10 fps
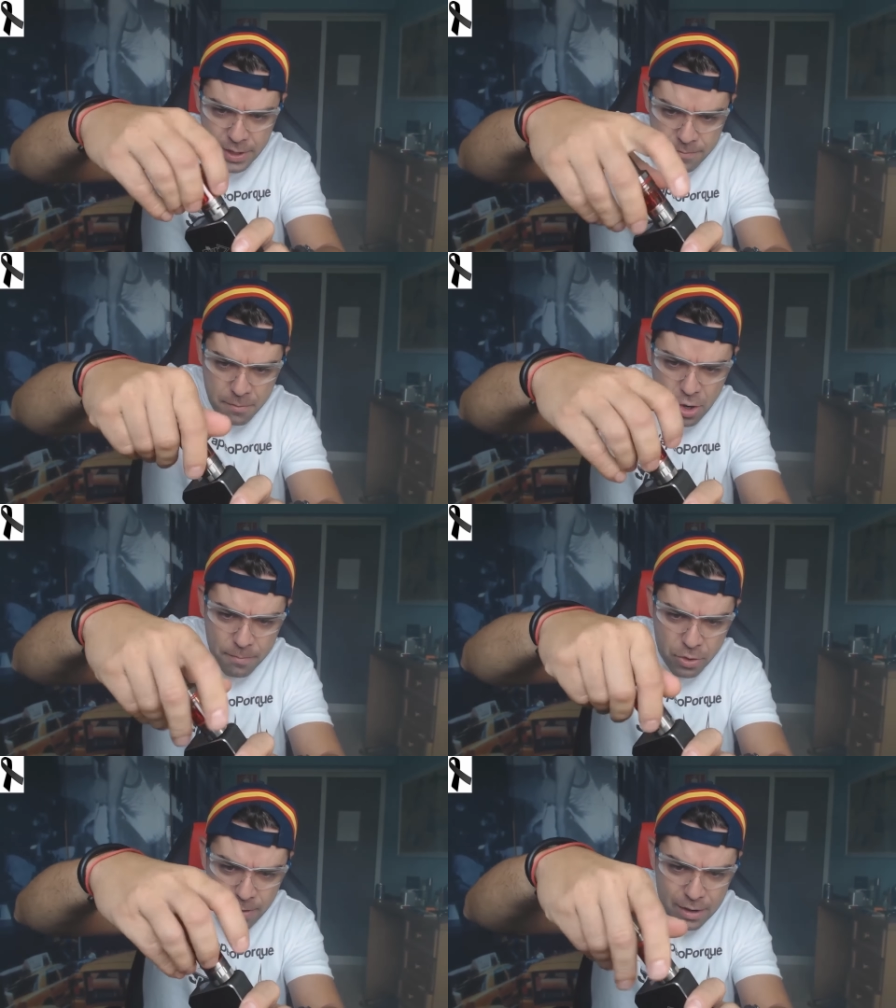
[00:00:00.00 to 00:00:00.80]
Y vamos
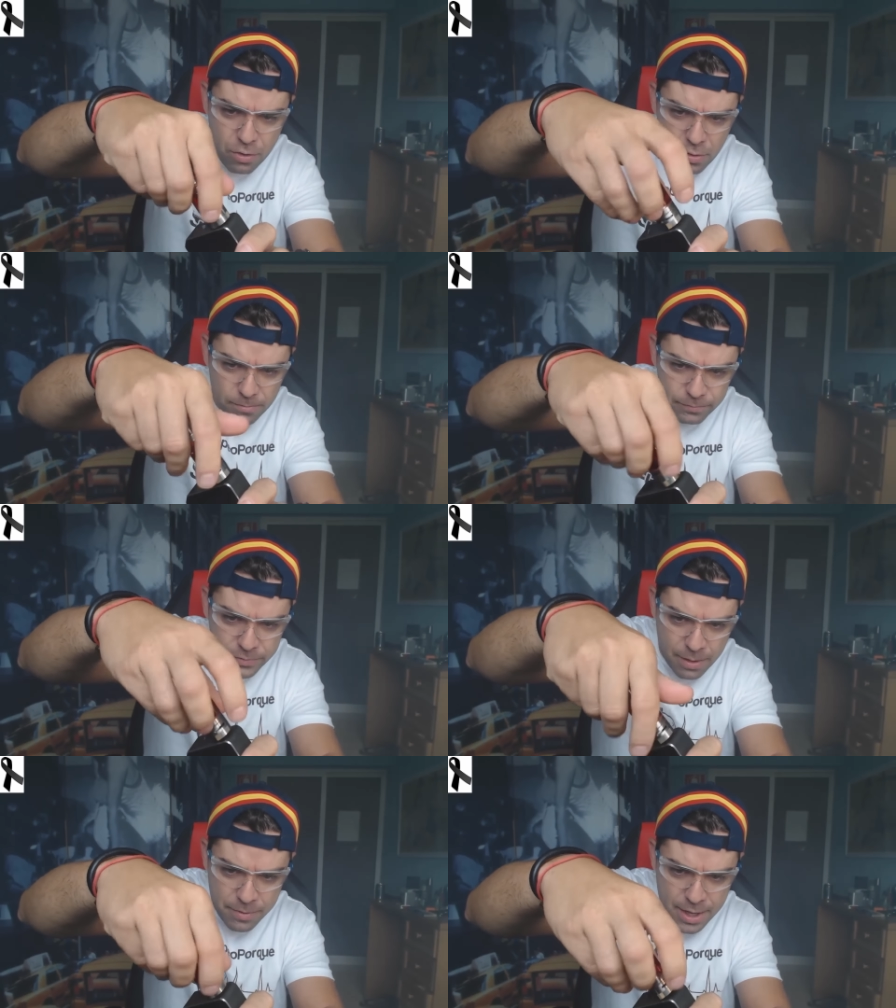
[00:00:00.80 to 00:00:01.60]
a probarlo
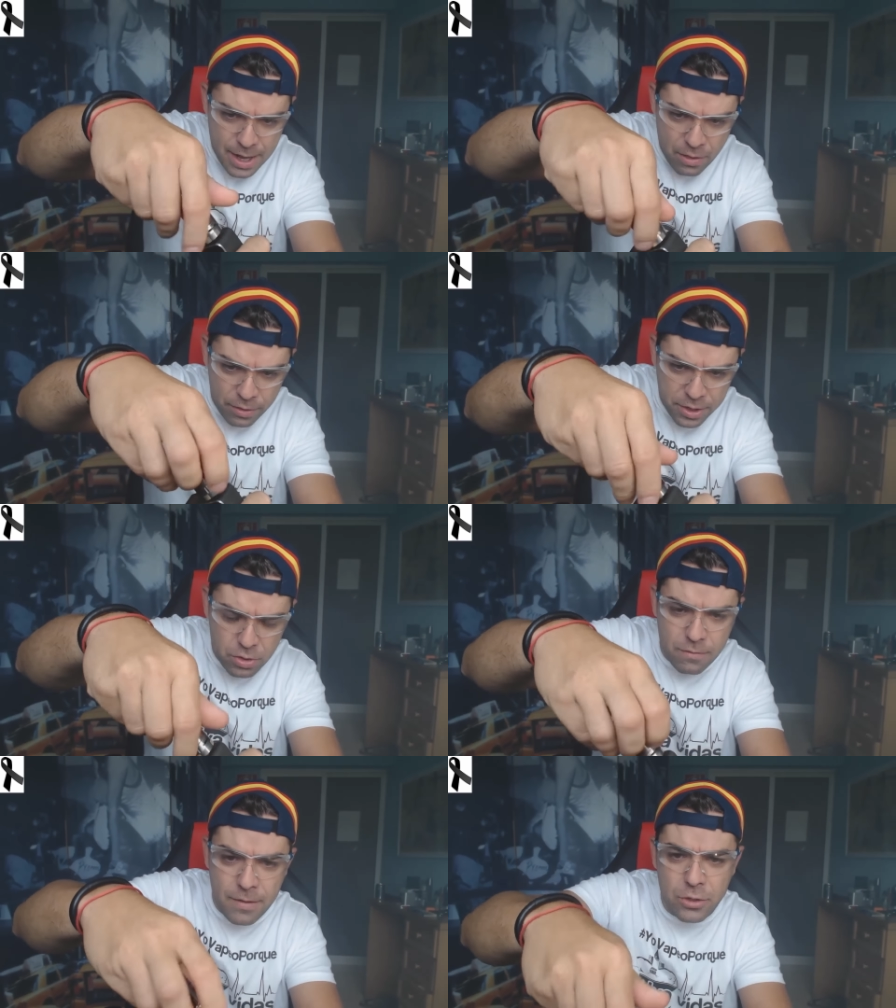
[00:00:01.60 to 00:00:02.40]
también a
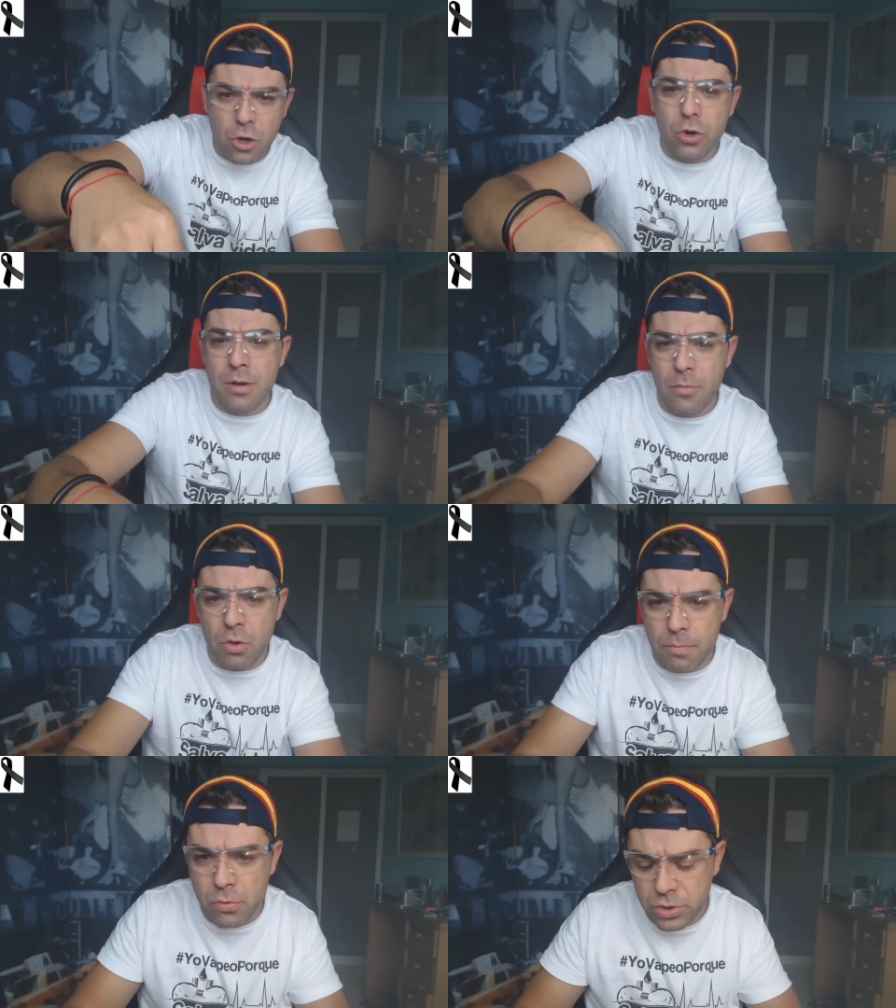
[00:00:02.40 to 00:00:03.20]
200 vatios con el
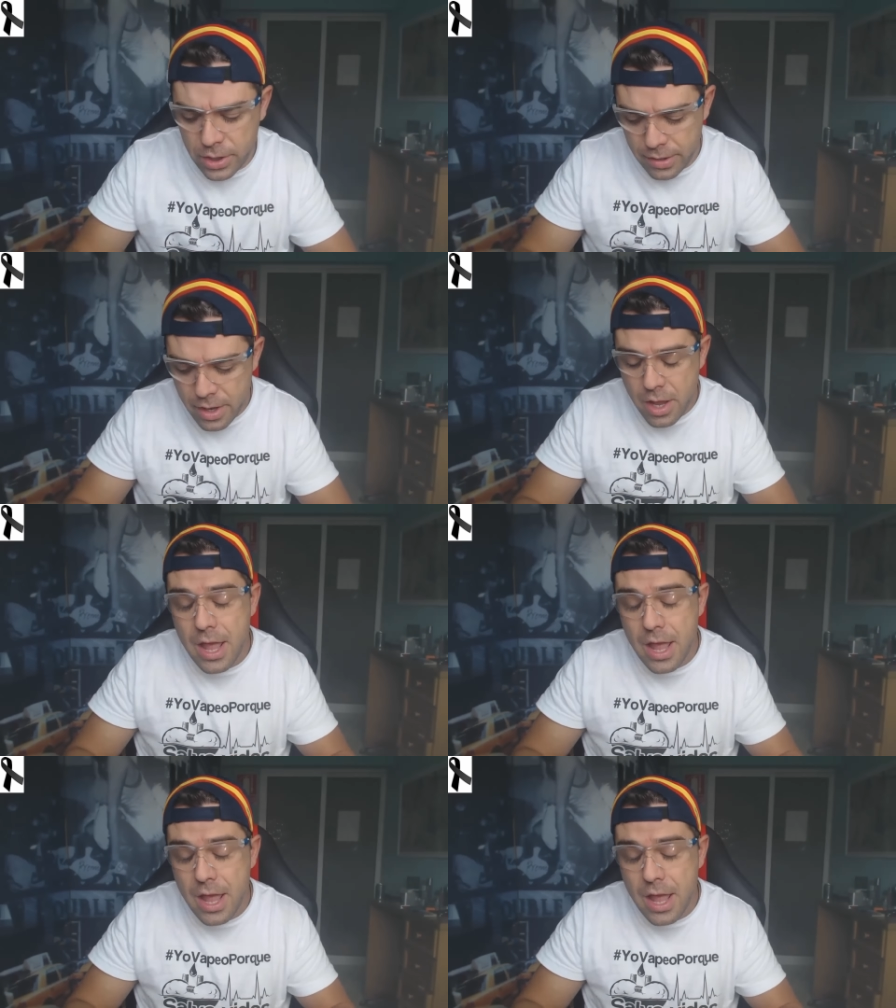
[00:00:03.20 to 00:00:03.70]
modo pulse.